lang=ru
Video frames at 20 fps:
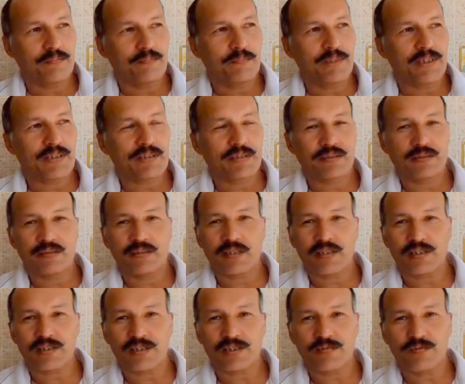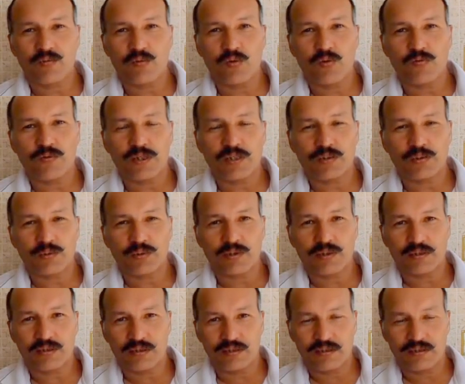без дрожжевого,
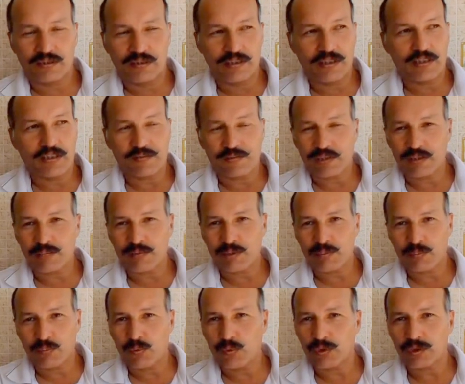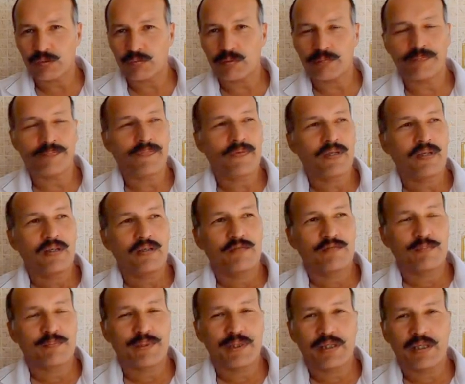который дедовским способом
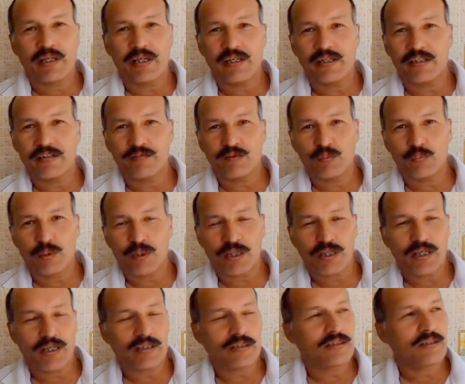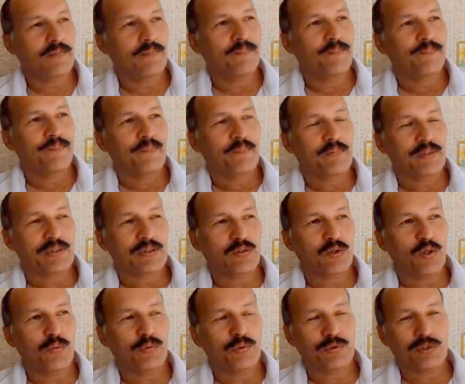выпекает его брат,
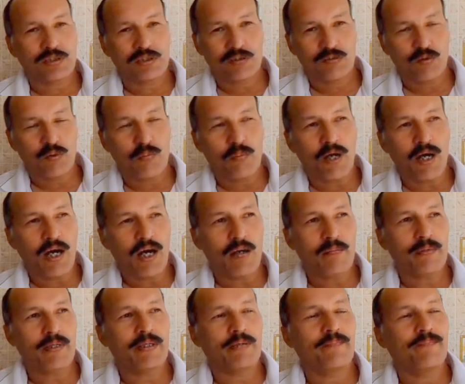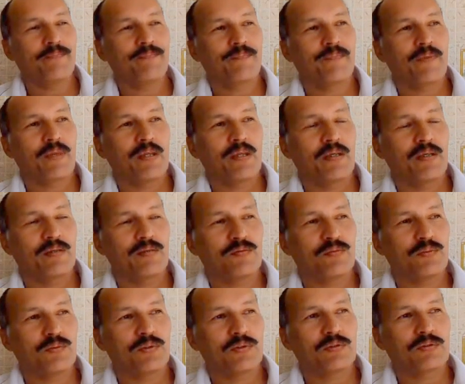познакомился с его мамой,
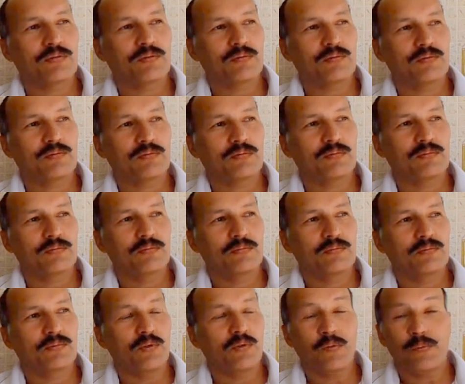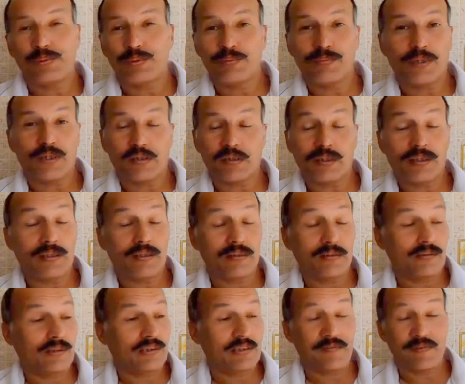вот. Э, ну, в общем,
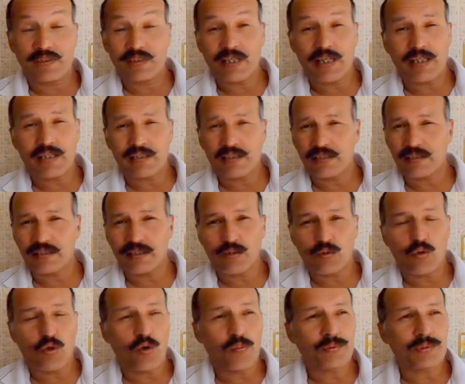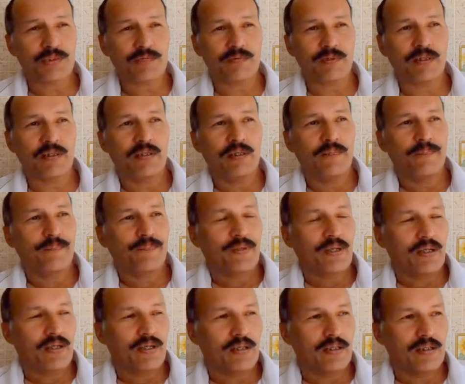как-то завязались и знакомства.
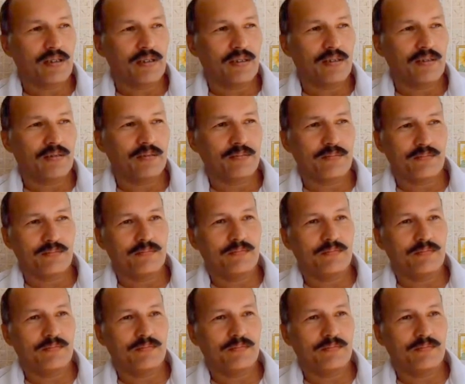Э,